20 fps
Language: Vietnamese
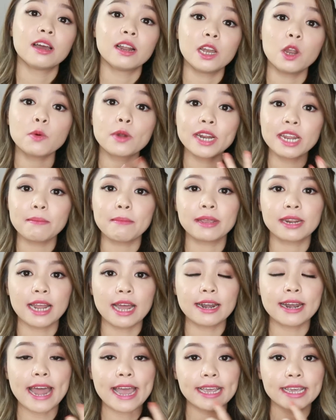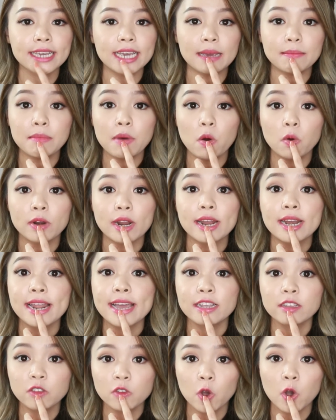lúc nãy thì mình đã đánh cái màu đấy
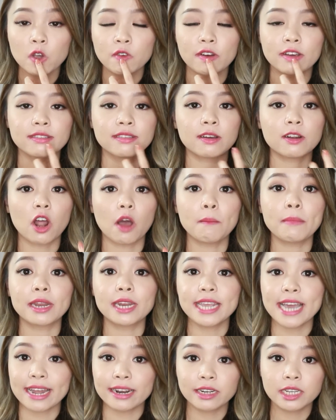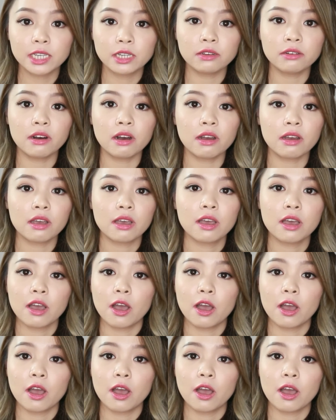lên rồi và sau đó mình đi ăn trưa